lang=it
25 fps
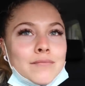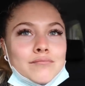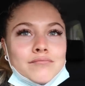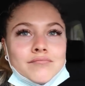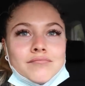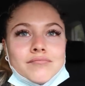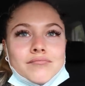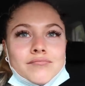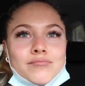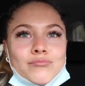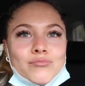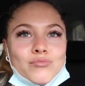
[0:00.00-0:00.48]
Mh,
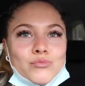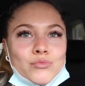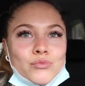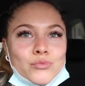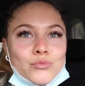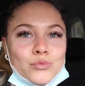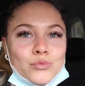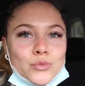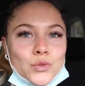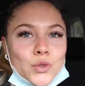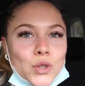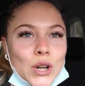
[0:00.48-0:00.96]
mm,
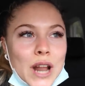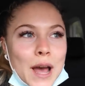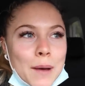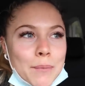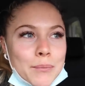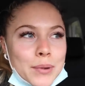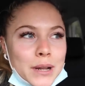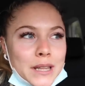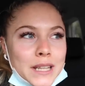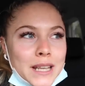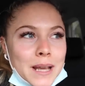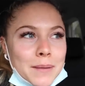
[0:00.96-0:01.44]
non ha
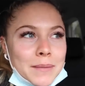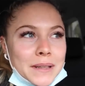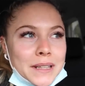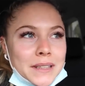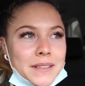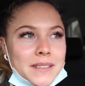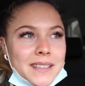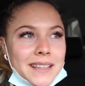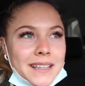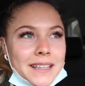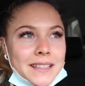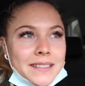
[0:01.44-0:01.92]

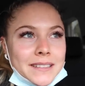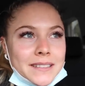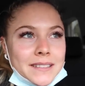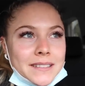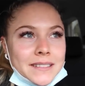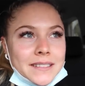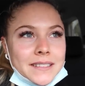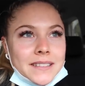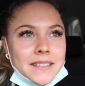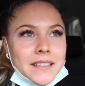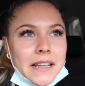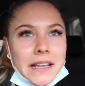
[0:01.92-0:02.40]
praticamente
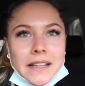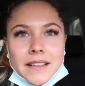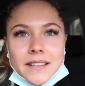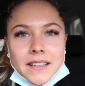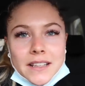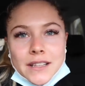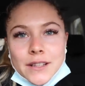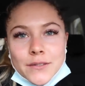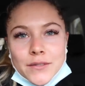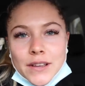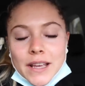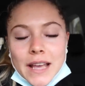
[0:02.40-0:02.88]

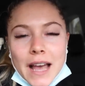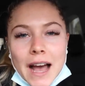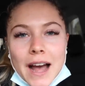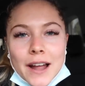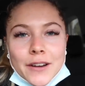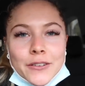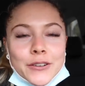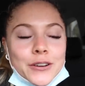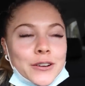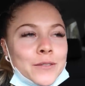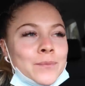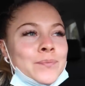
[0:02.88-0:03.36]
niente di
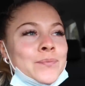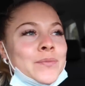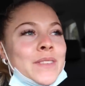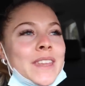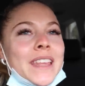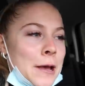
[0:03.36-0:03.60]
vegano.